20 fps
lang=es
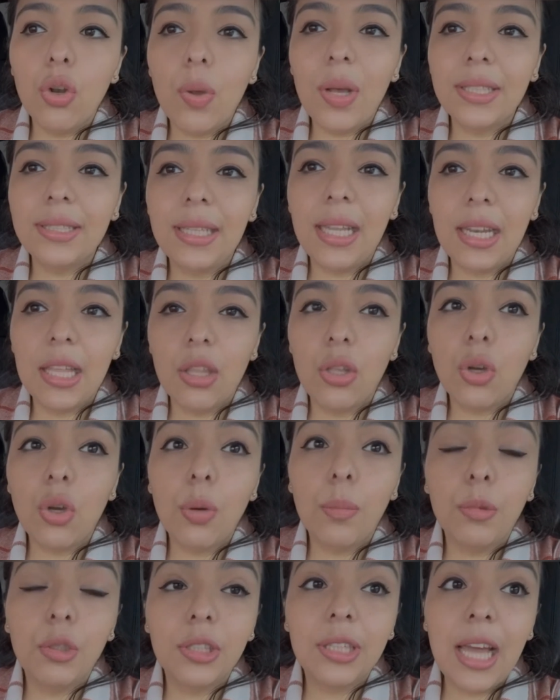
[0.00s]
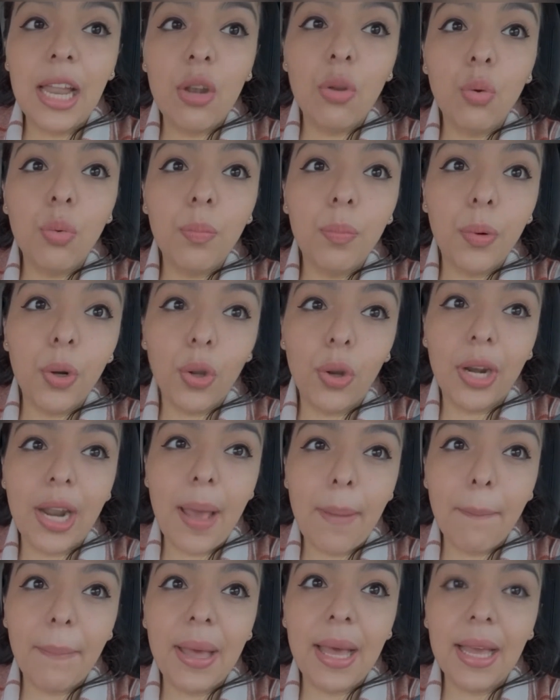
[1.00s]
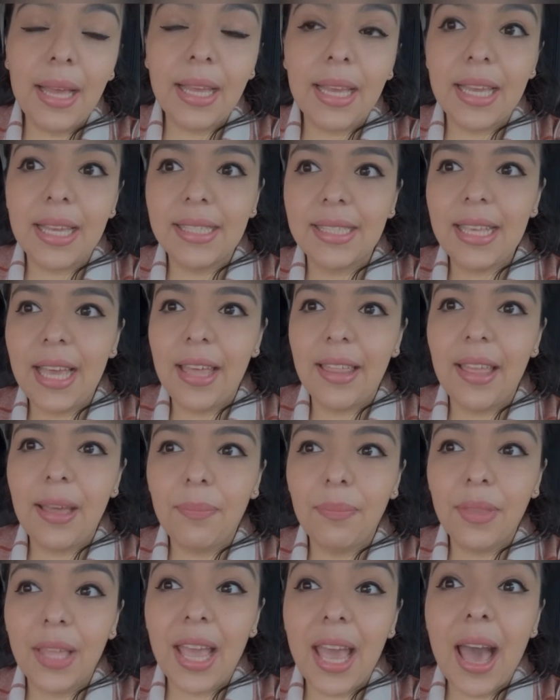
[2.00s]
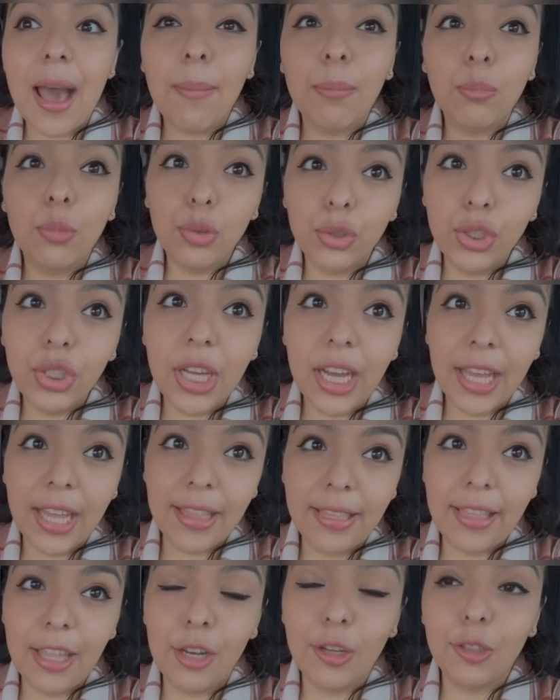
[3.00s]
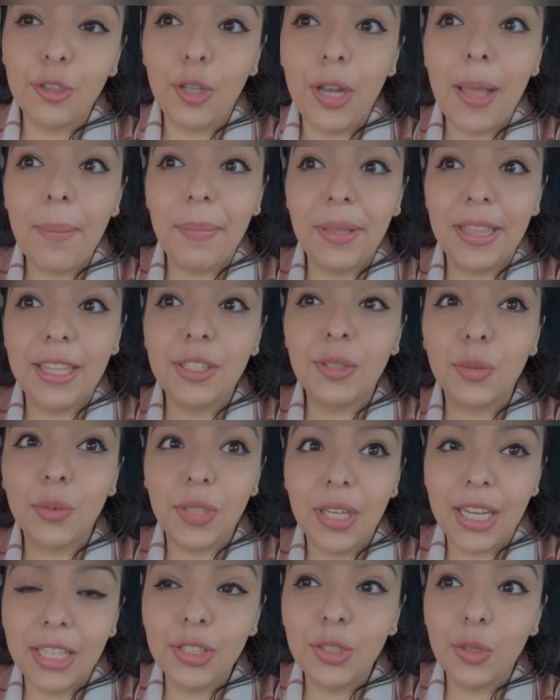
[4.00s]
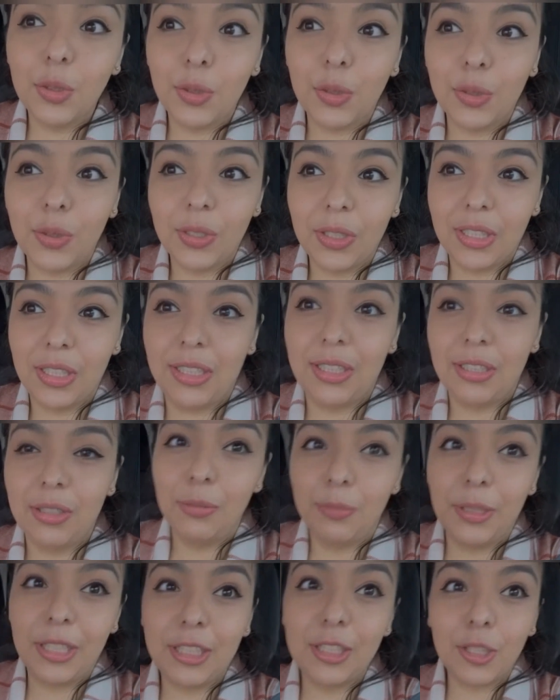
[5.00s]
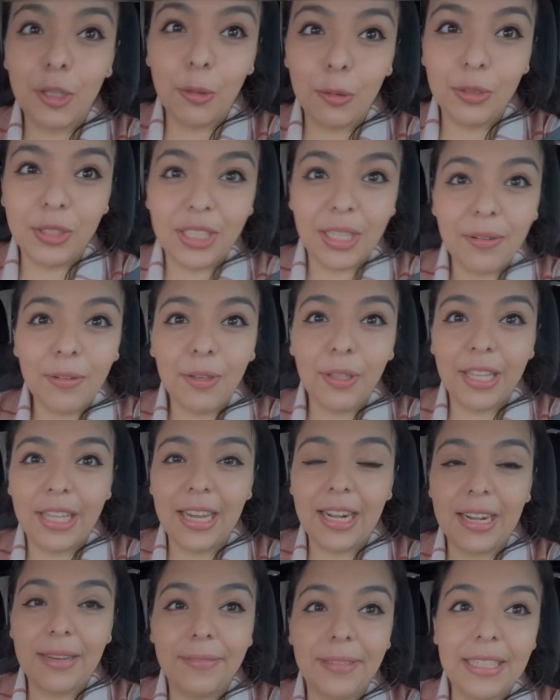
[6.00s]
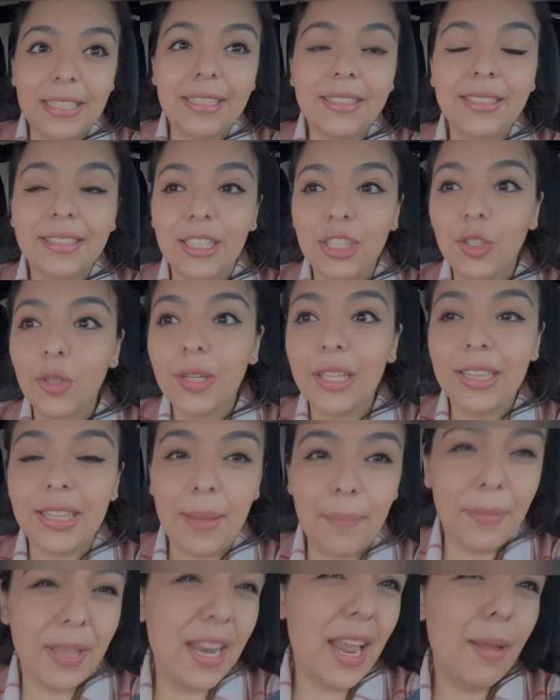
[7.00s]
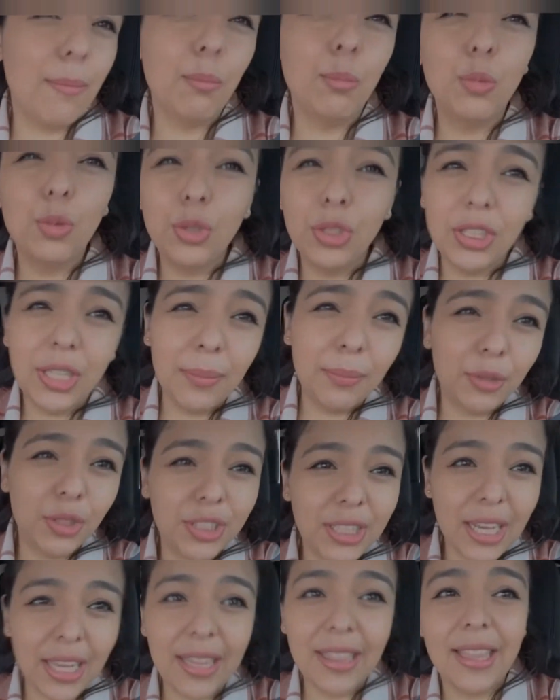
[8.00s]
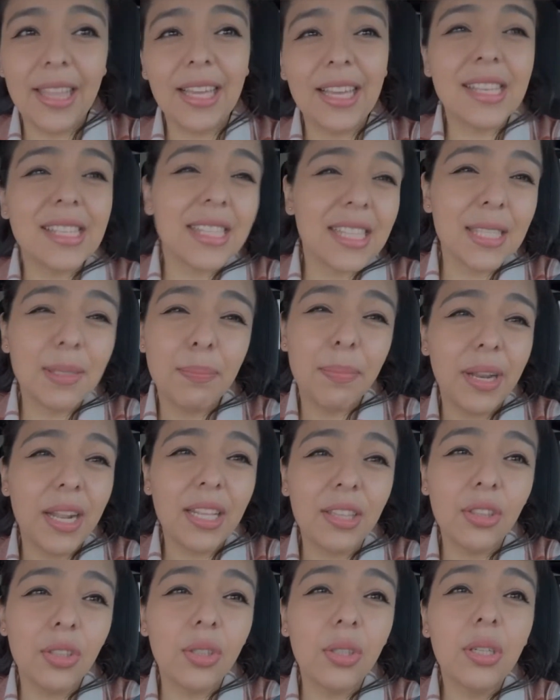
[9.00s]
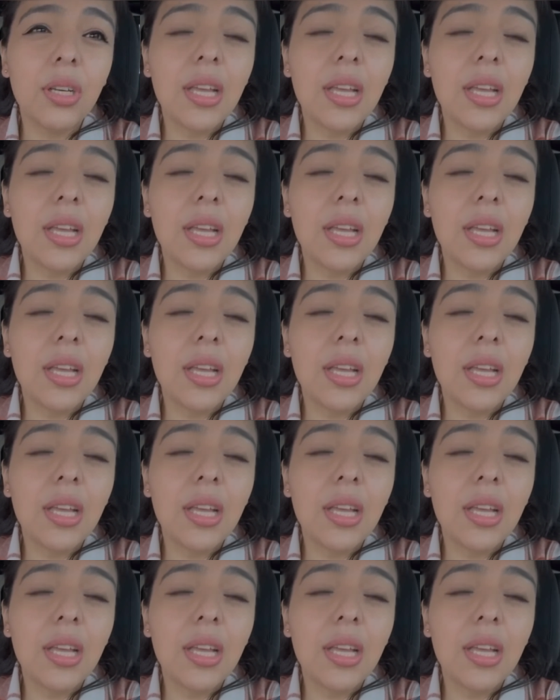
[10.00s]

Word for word: ha salido como tal un programa que se adapte a mucha gente, no solamente es un caso exclusivo de ramán sino que también hay mucha, mucha gente que está esperando